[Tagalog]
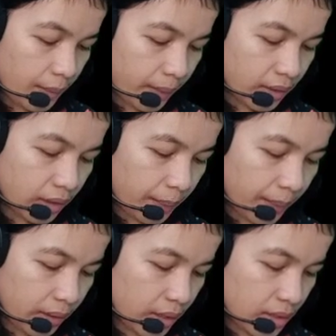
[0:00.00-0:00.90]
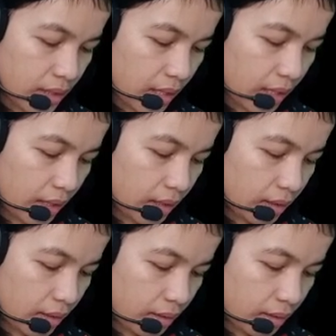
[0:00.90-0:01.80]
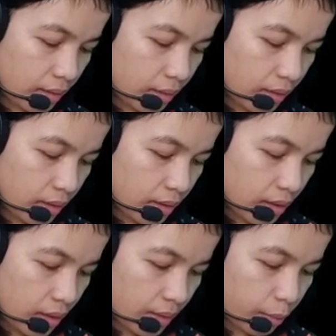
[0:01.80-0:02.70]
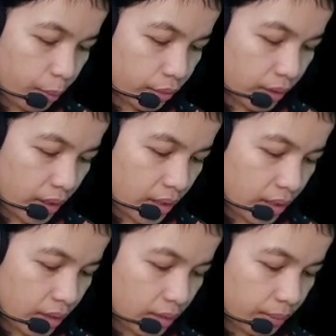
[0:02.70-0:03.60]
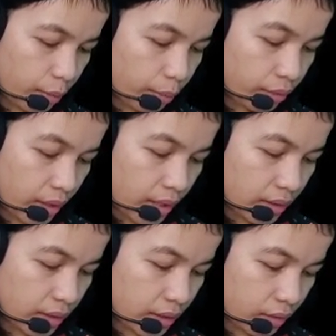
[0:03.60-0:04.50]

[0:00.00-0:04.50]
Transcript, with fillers: And pag natapat yan sa L, pupunta yan pupunta yan